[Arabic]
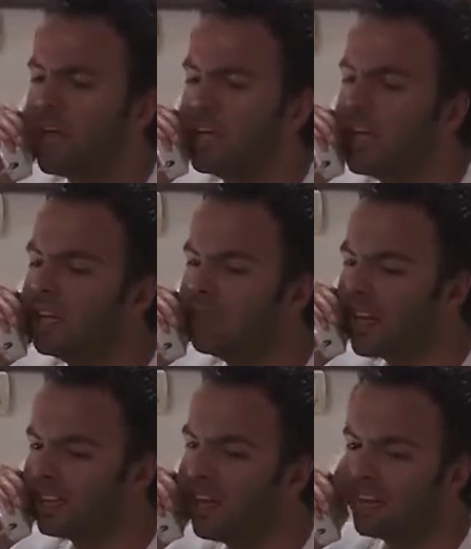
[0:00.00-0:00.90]
متهيألي
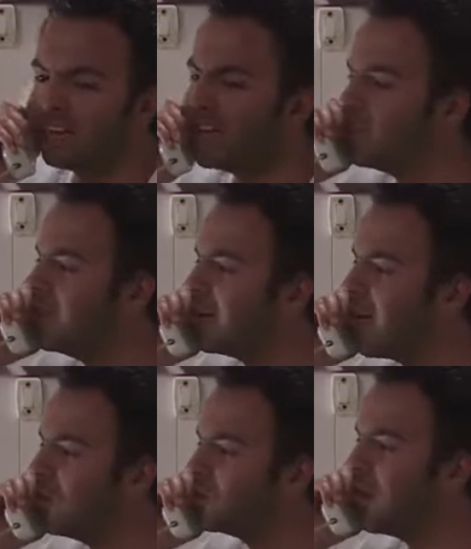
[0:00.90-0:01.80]
بعد اللي حضرتك
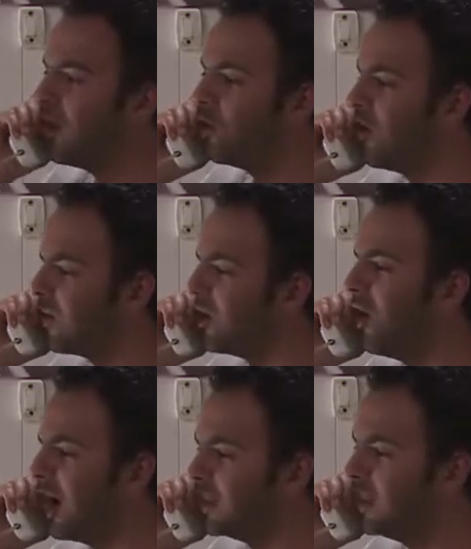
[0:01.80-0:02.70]
بتحكي عنه ده هم
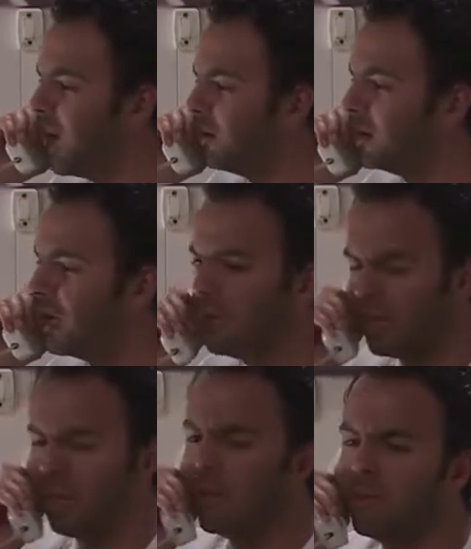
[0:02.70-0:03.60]
هيفضلوا حاجزين احمد
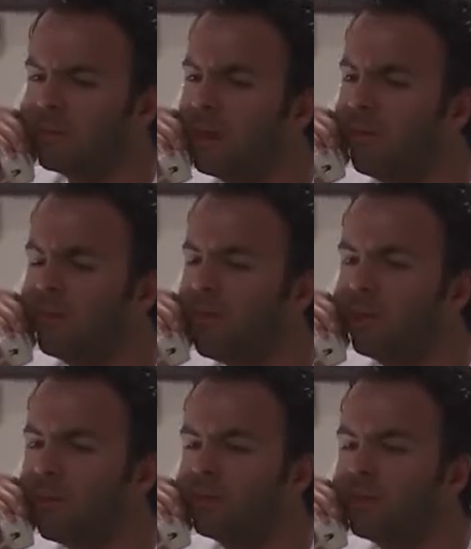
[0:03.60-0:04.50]
لغايه لما يطلعوا
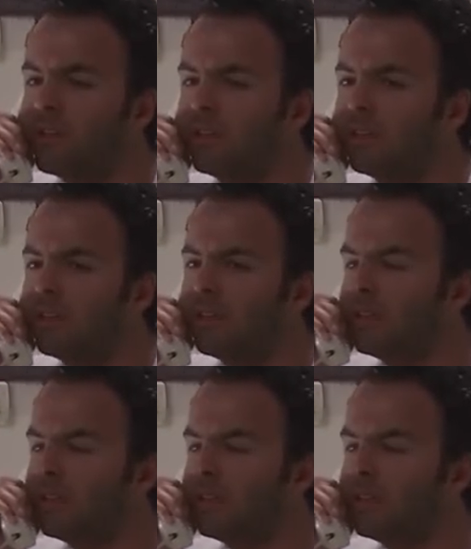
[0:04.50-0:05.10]
منه اي معلومات